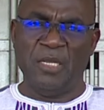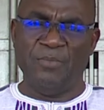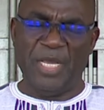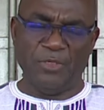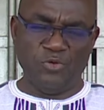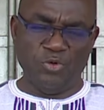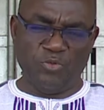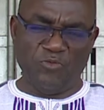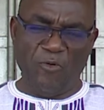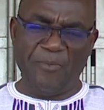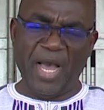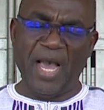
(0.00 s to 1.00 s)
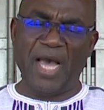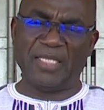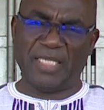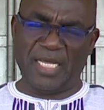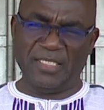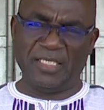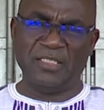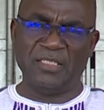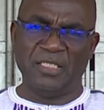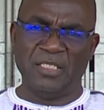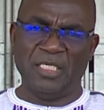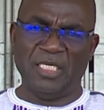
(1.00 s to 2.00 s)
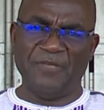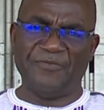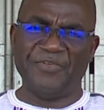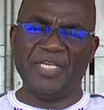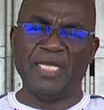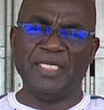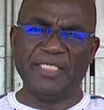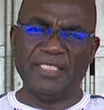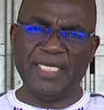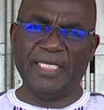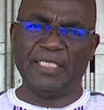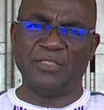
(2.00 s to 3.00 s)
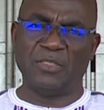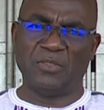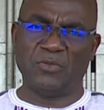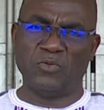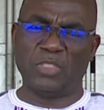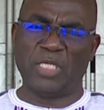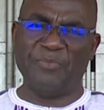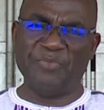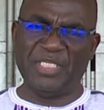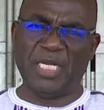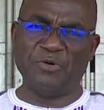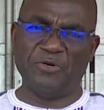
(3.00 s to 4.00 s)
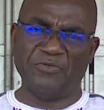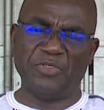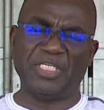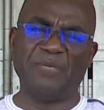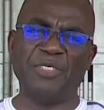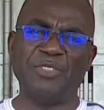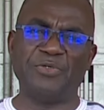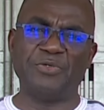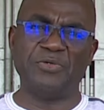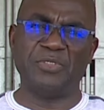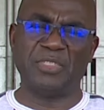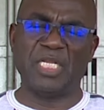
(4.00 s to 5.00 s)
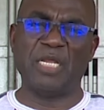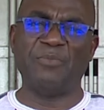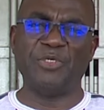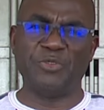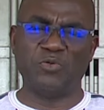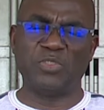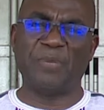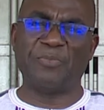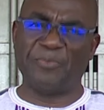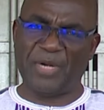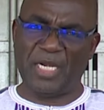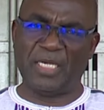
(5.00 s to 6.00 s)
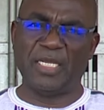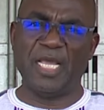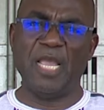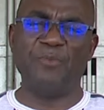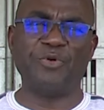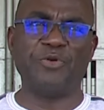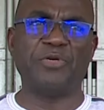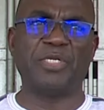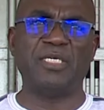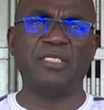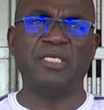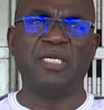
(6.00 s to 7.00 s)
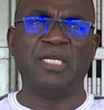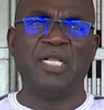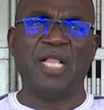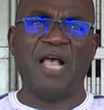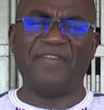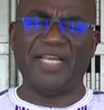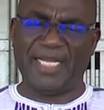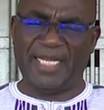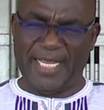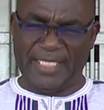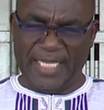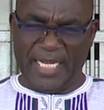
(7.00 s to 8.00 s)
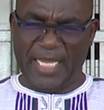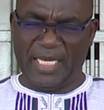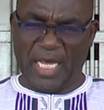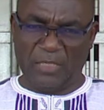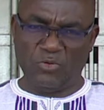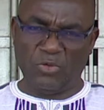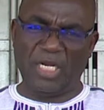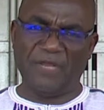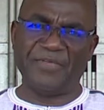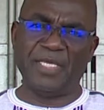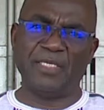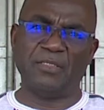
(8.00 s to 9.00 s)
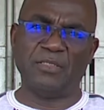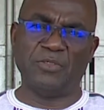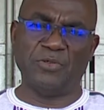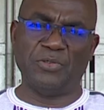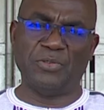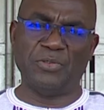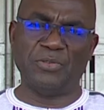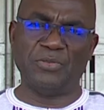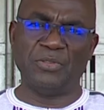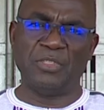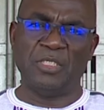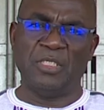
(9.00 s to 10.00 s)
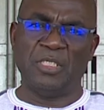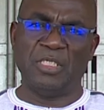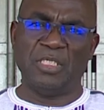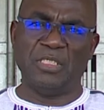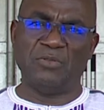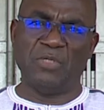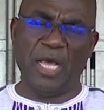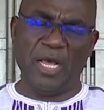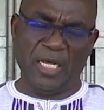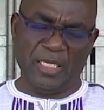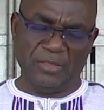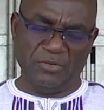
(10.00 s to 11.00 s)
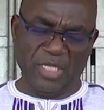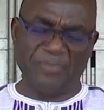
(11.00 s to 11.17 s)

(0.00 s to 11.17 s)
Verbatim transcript: Mais nous ne pouvons pas attendre et finaliser toute la mise en œuvre de ces mesures, dans la mesure où ça peut prendre un peu de temps, avec les délais cartographiés de, euh, de